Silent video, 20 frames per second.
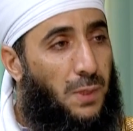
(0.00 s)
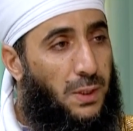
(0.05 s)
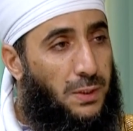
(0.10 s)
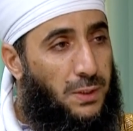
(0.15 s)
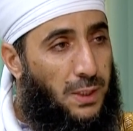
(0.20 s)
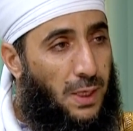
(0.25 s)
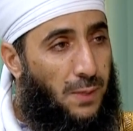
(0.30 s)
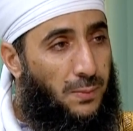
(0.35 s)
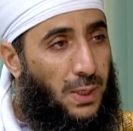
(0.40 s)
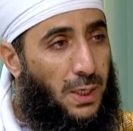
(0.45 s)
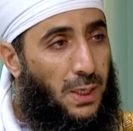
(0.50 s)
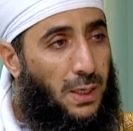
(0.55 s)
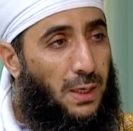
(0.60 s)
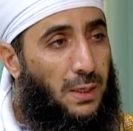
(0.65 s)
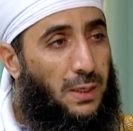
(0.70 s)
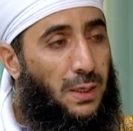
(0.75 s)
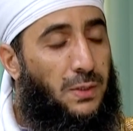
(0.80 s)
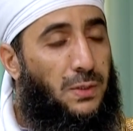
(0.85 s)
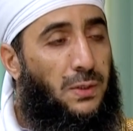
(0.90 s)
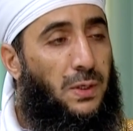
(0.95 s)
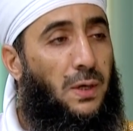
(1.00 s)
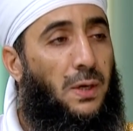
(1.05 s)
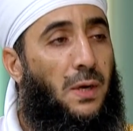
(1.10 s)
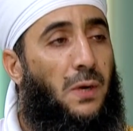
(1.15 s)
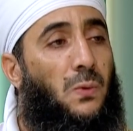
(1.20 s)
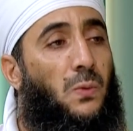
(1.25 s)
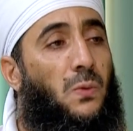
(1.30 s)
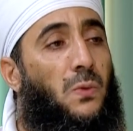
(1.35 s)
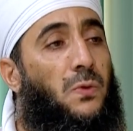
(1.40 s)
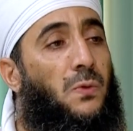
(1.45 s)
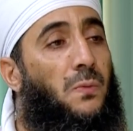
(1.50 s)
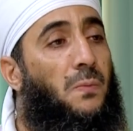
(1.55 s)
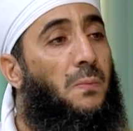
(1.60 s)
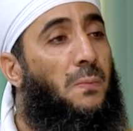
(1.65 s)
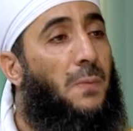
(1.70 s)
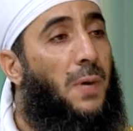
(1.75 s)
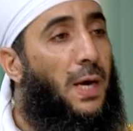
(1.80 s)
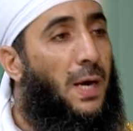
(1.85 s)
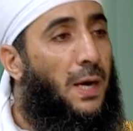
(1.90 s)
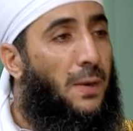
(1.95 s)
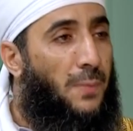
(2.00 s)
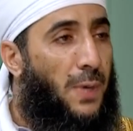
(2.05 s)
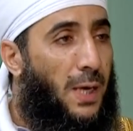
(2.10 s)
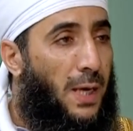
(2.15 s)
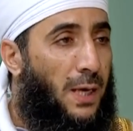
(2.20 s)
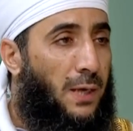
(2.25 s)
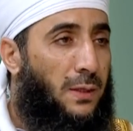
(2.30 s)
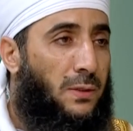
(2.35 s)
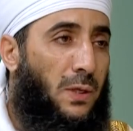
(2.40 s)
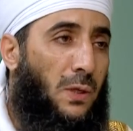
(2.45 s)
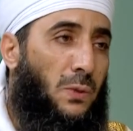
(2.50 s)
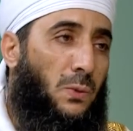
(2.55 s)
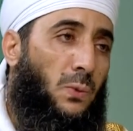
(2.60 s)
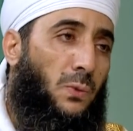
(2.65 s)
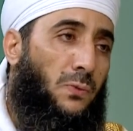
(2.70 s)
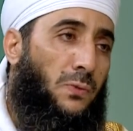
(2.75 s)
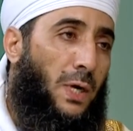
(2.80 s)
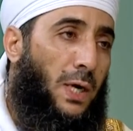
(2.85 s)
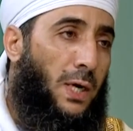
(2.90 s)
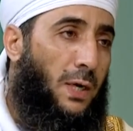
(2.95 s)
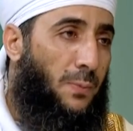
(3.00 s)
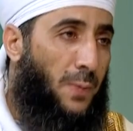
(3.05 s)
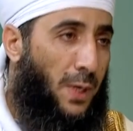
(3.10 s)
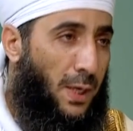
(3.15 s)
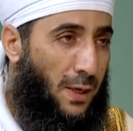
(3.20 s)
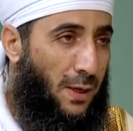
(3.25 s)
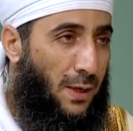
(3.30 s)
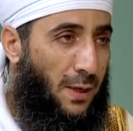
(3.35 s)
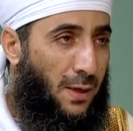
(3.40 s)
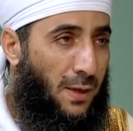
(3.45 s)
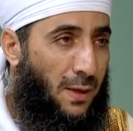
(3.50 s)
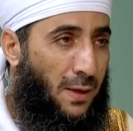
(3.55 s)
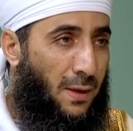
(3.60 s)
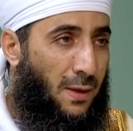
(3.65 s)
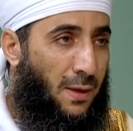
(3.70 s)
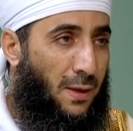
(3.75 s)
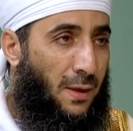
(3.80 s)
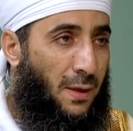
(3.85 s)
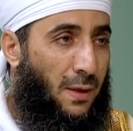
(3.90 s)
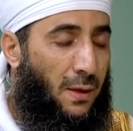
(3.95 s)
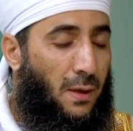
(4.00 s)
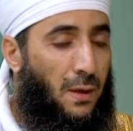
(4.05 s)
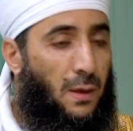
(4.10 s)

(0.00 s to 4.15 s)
السبيل يسره ثم أماته فأقبره نعم.